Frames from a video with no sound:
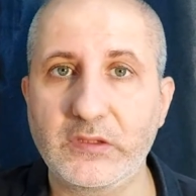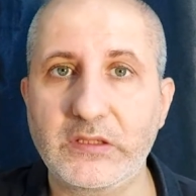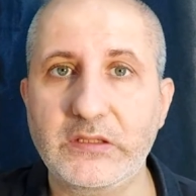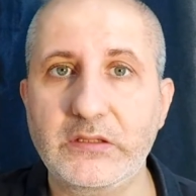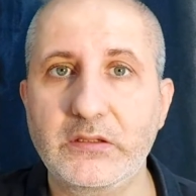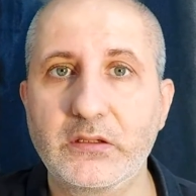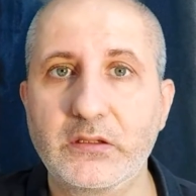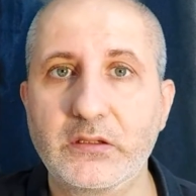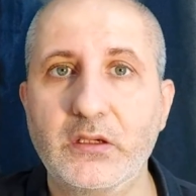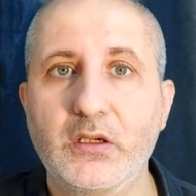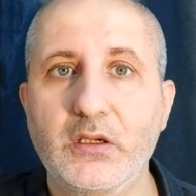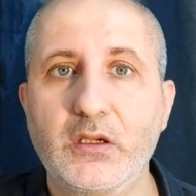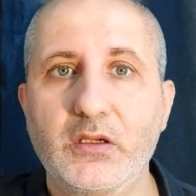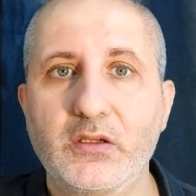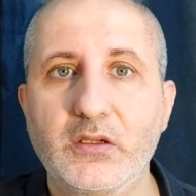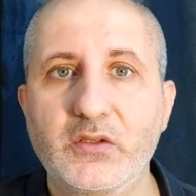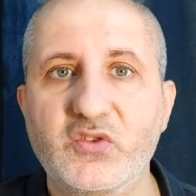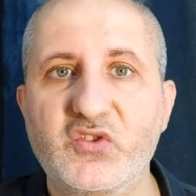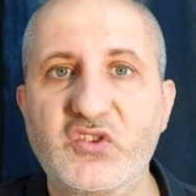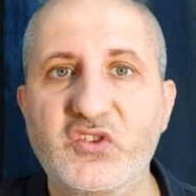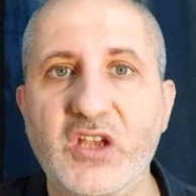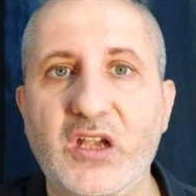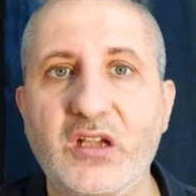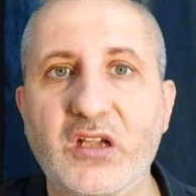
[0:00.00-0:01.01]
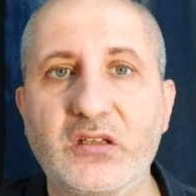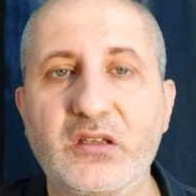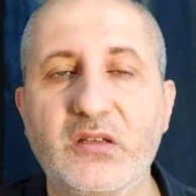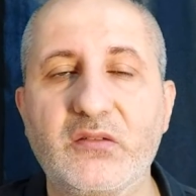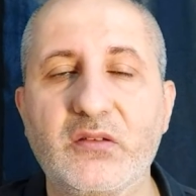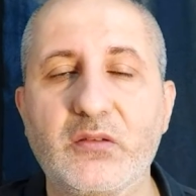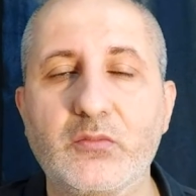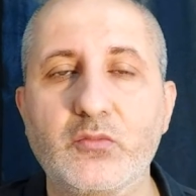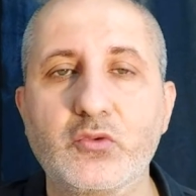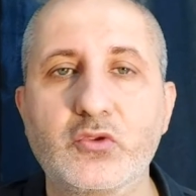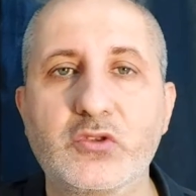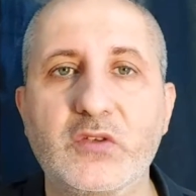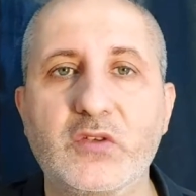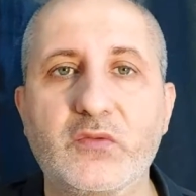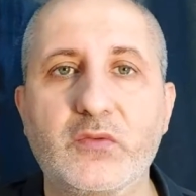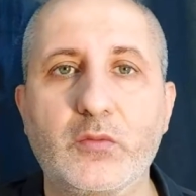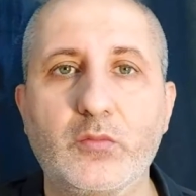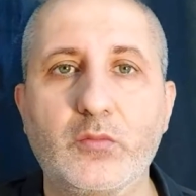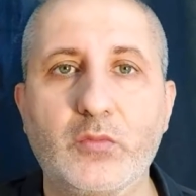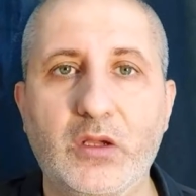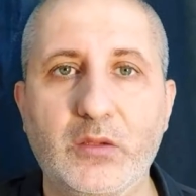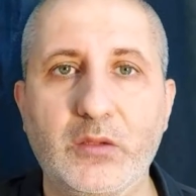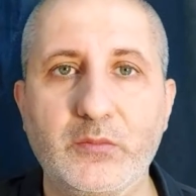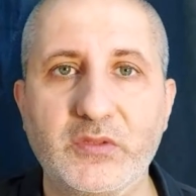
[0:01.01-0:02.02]
var. Cagne ve
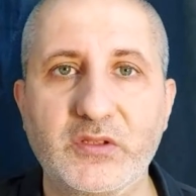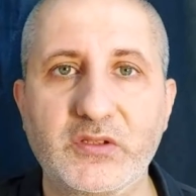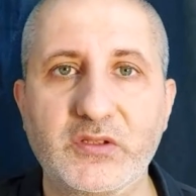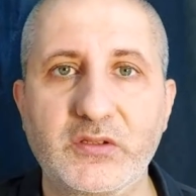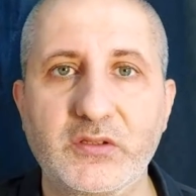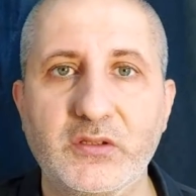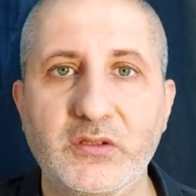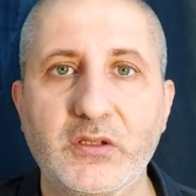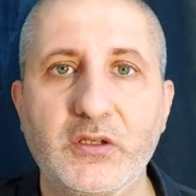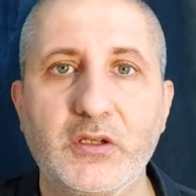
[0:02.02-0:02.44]
Mustafa Muhammed.